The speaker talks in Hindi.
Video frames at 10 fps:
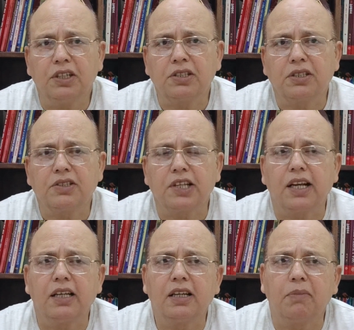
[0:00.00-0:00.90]
इस
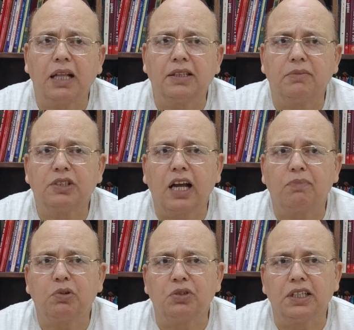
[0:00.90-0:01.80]
चैनल के माध्यम से
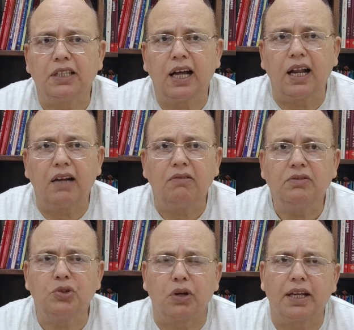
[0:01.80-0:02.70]
आपको देता आ रहा
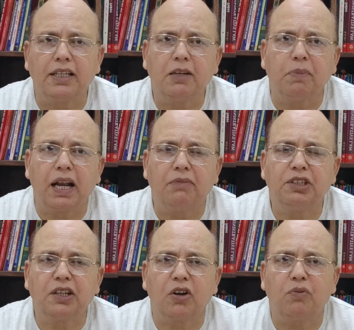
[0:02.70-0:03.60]
हूं जुड़े रहिए
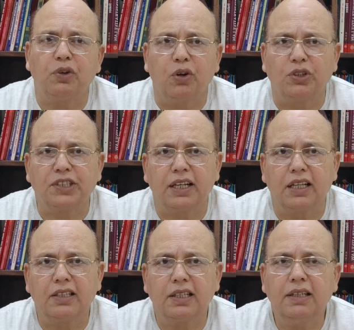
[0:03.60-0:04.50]
पैरामीटर ऑफ लॉ
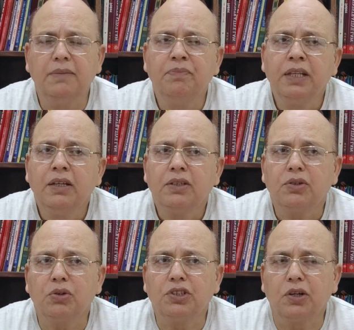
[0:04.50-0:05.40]
चैनल से
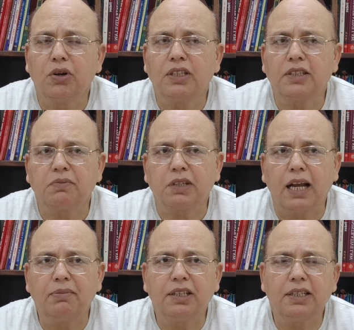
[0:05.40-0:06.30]
तो जिन्होंने
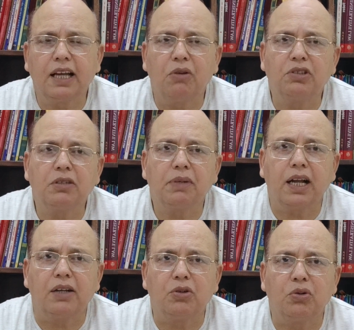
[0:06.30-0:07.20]
सब्सक्राइब नहीं किया उनसे
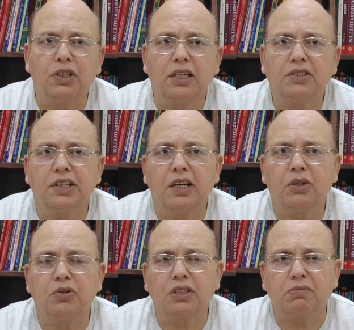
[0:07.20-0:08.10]
मेरा अनुरोध है इस
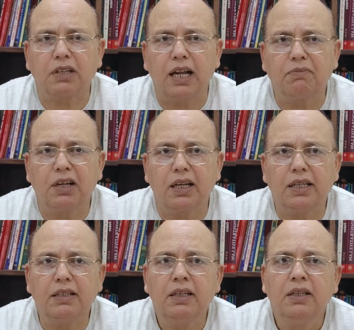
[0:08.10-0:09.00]
चैनल को सब्सक्राइब कर
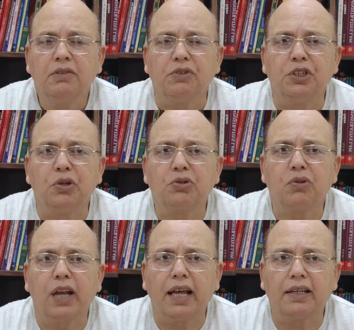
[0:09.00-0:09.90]
लें वीडियोस
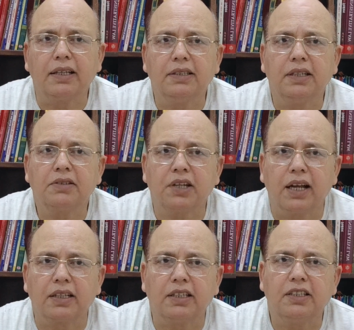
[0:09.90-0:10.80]
को लाइक कीजिए
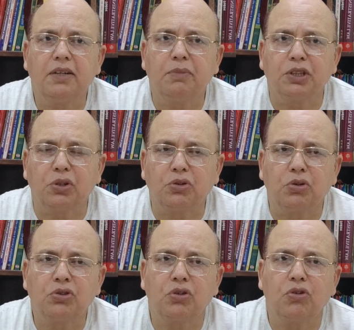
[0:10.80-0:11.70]
शेयर कीजिए मित्रों
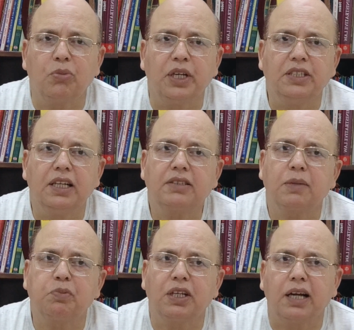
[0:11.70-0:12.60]
दोस्तों को भेजिए
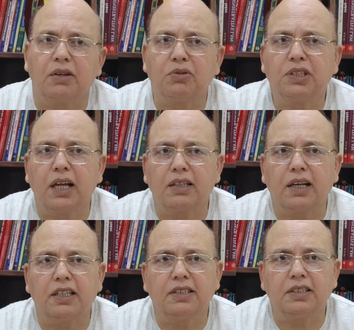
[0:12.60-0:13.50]
सबकी कानूनी
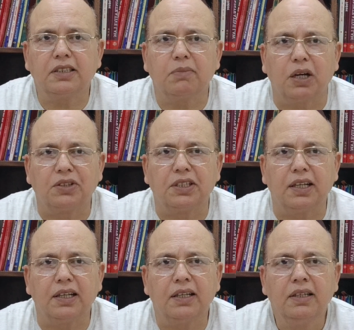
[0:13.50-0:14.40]
जानकारी जिससे बढ़ती
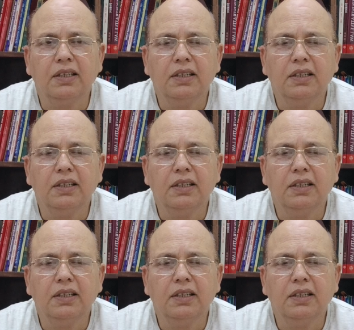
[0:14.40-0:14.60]
रहे